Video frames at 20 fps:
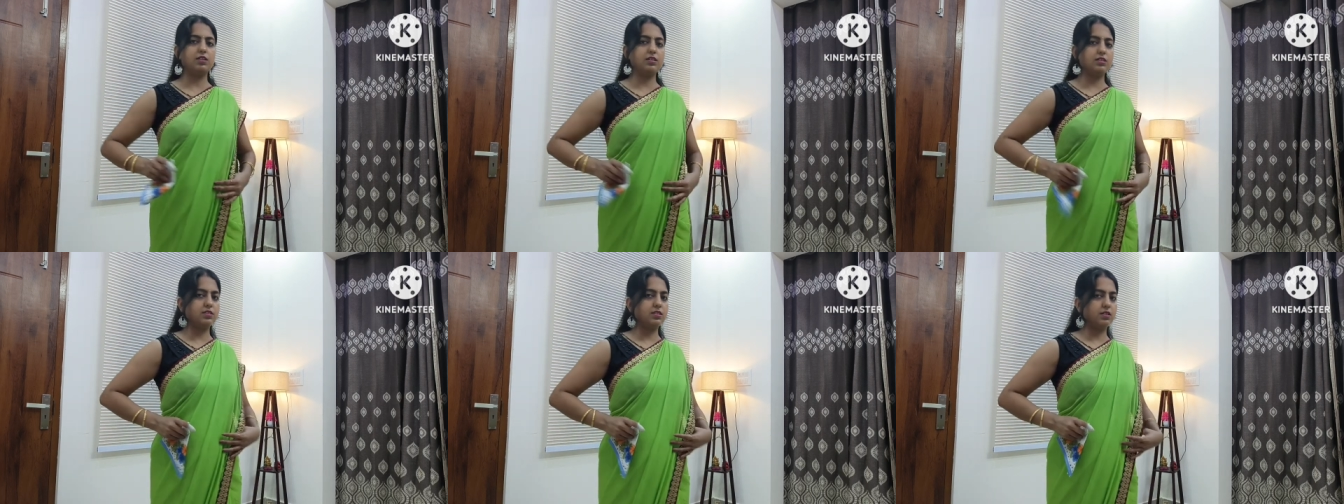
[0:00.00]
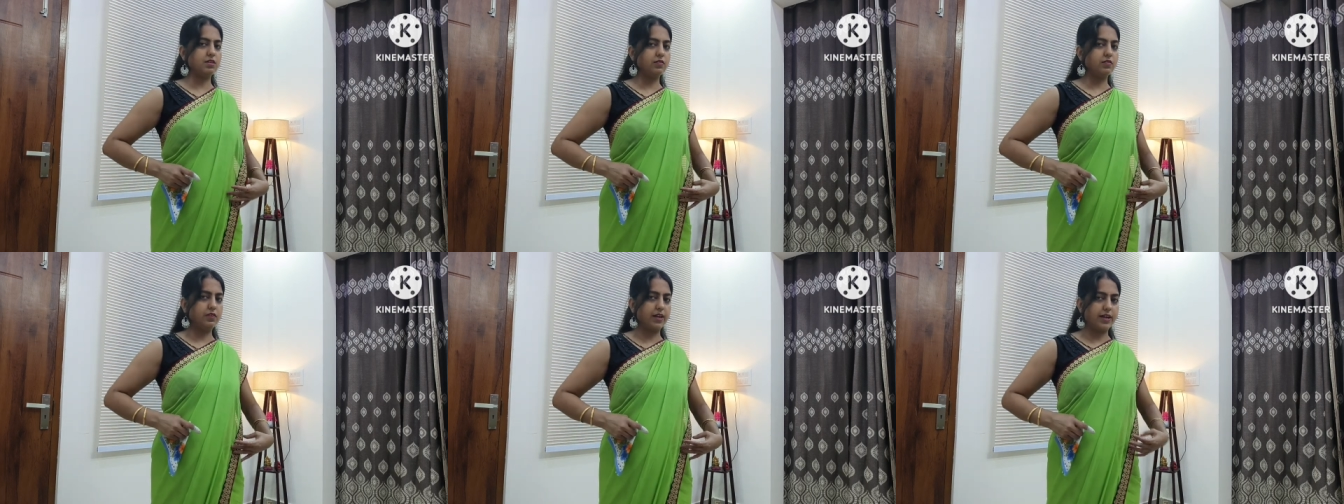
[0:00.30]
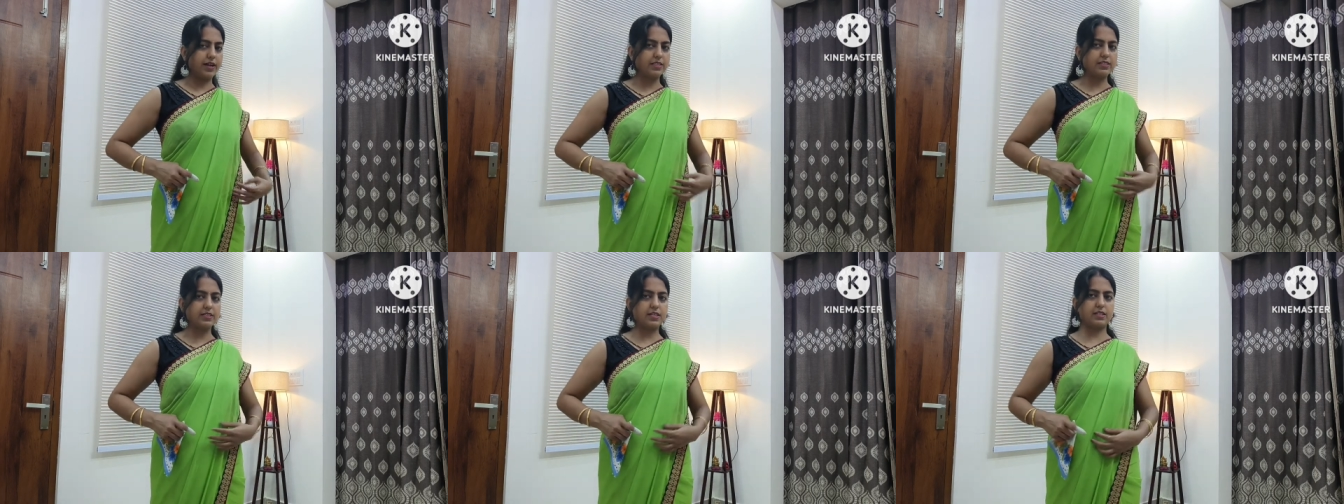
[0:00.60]
इस तरफ
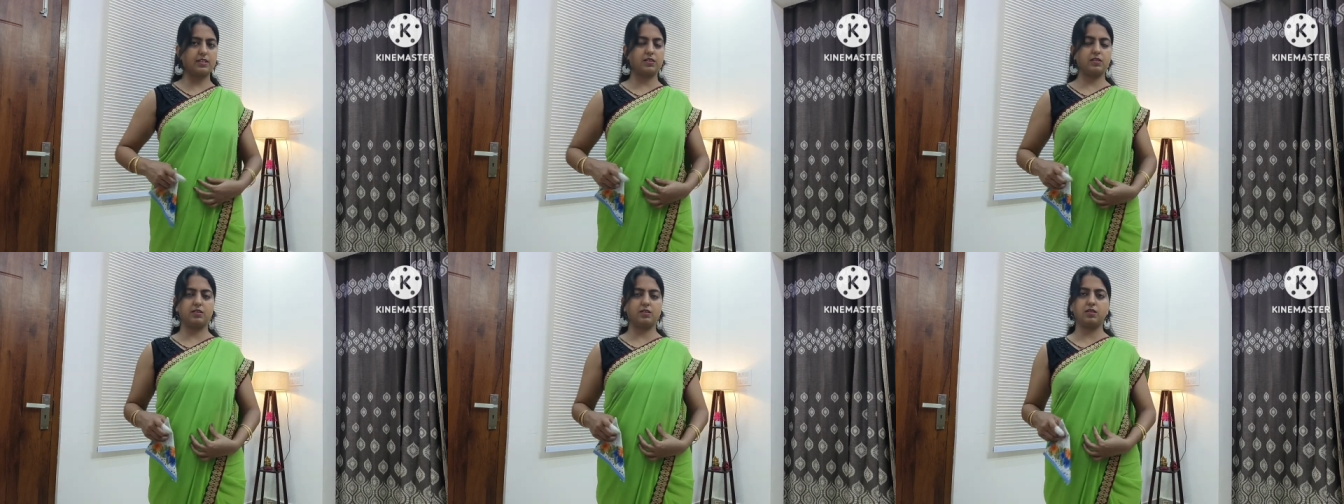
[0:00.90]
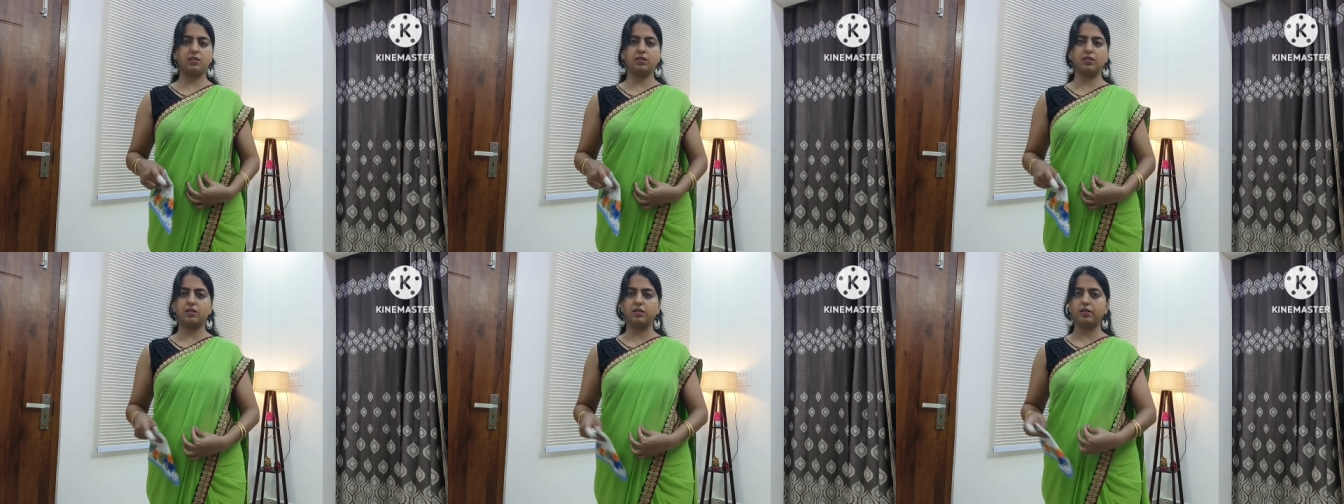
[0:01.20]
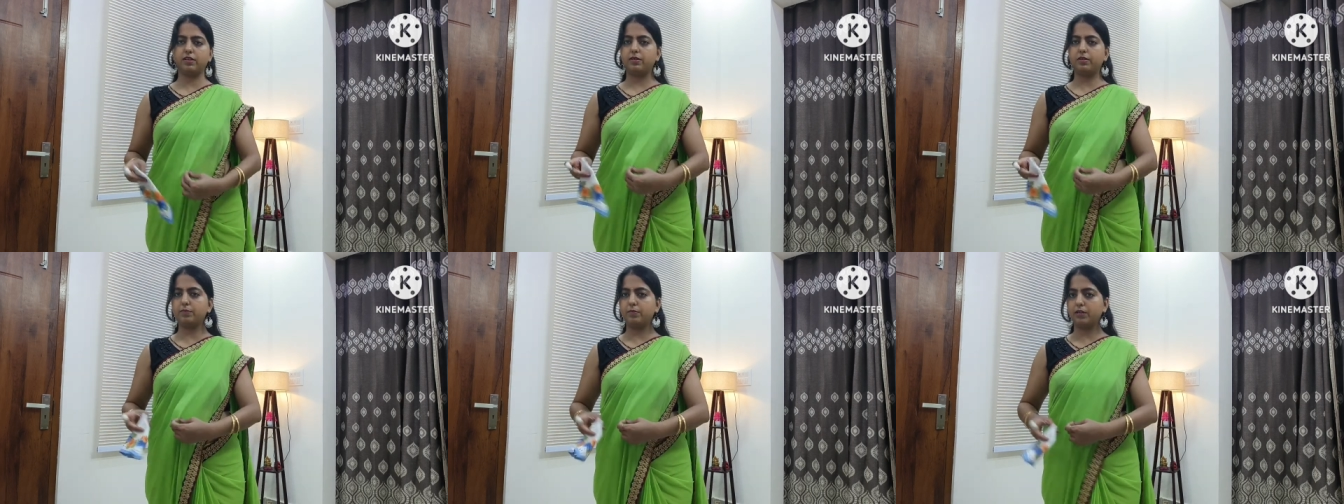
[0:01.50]
राइट साइड टक
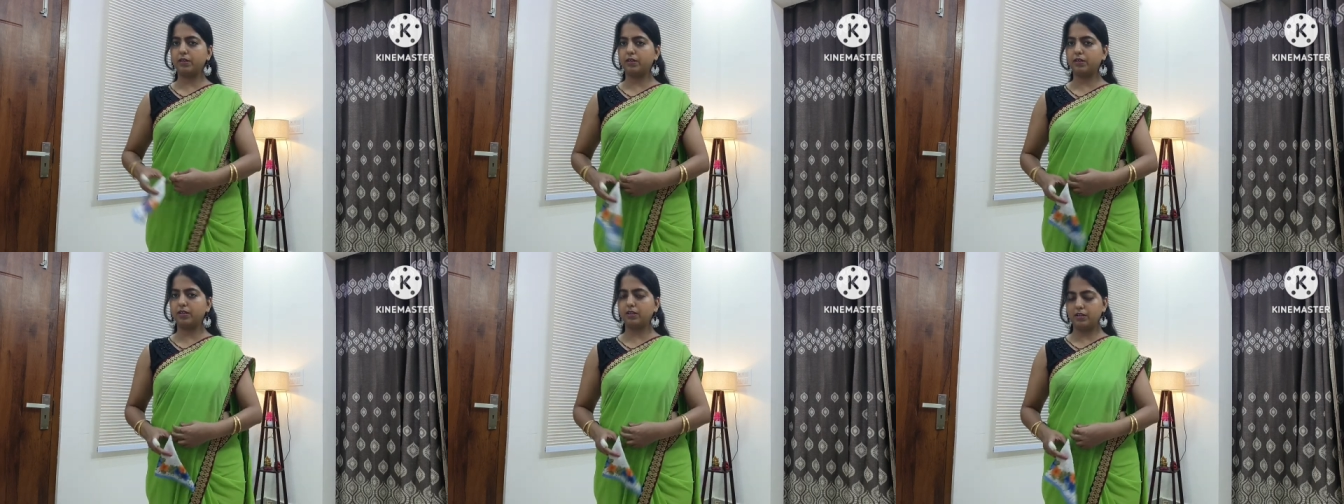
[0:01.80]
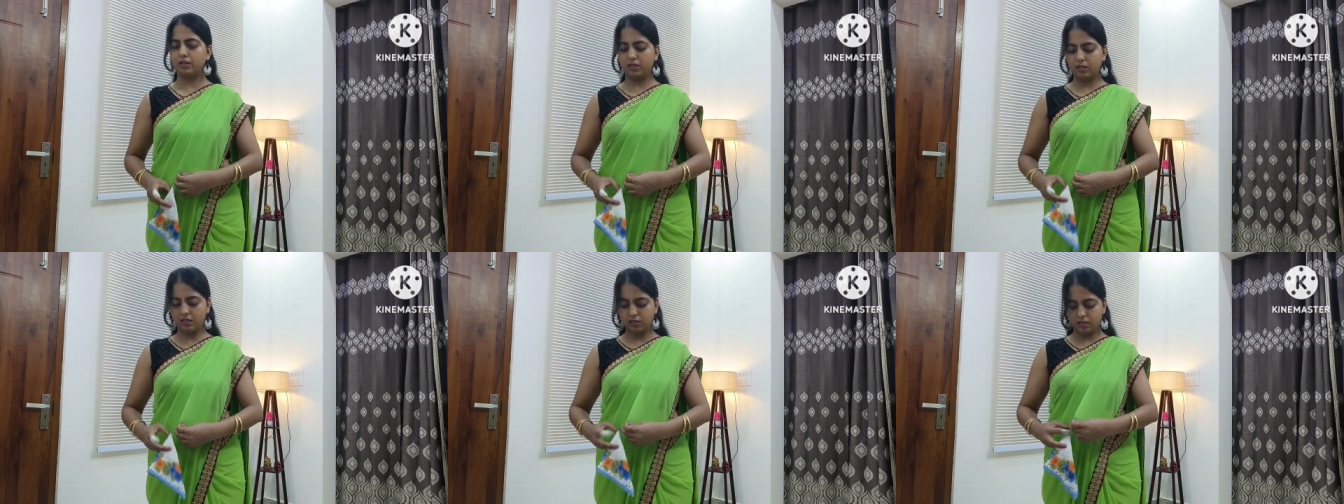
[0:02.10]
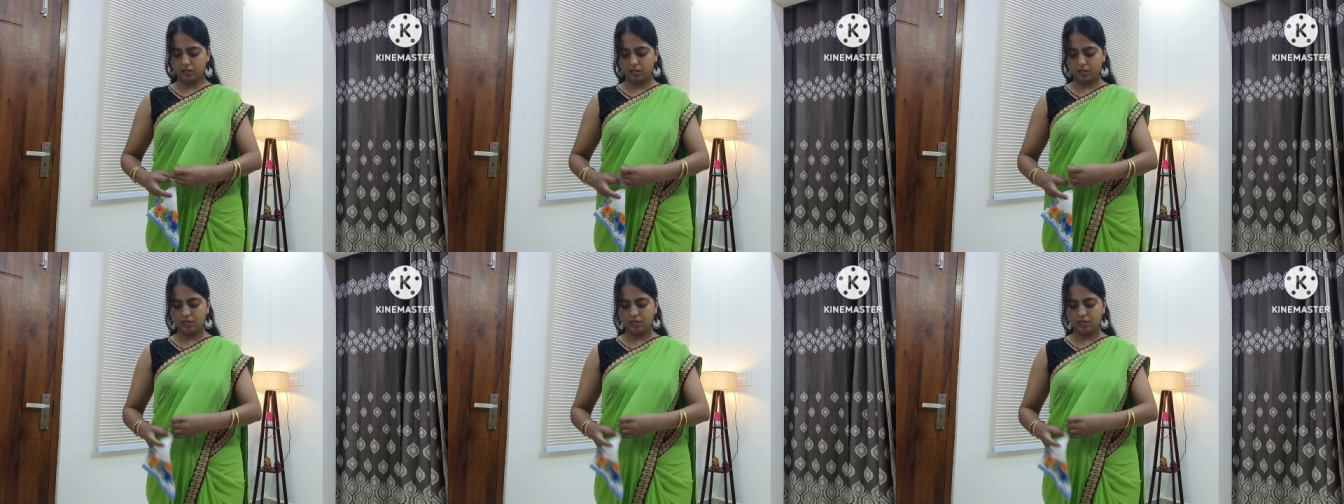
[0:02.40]
करेंगे पल्ले के